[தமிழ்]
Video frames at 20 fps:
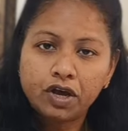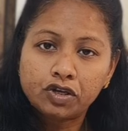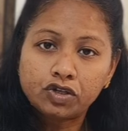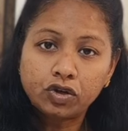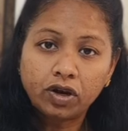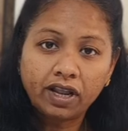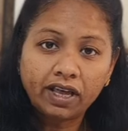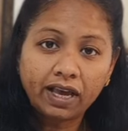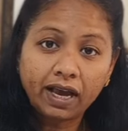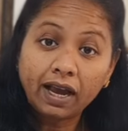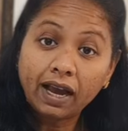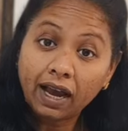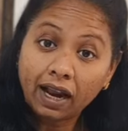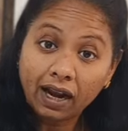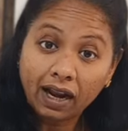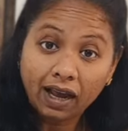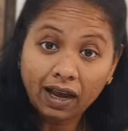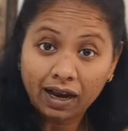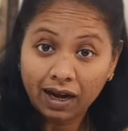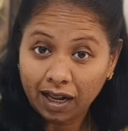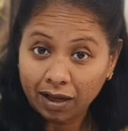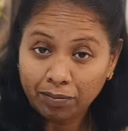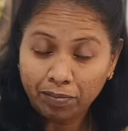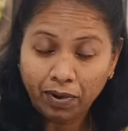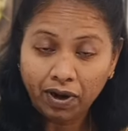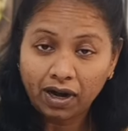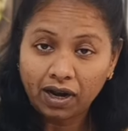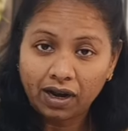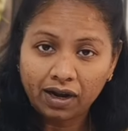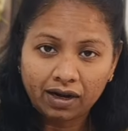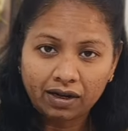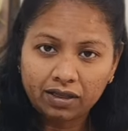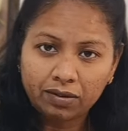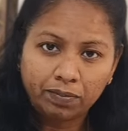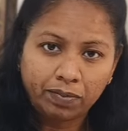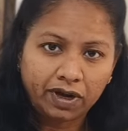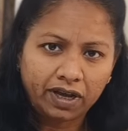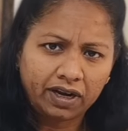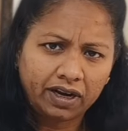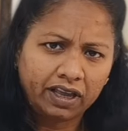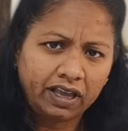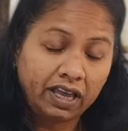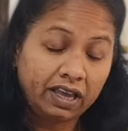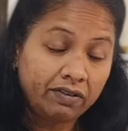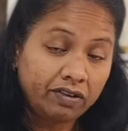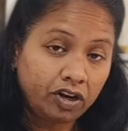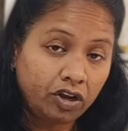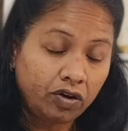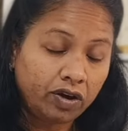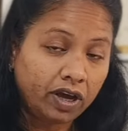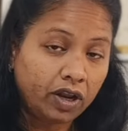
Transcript: ஸோ நான் எங்கெல்லாம் கனெக்ட் பண்ணலான்றதை பாருங்கள் ஈவன் யூ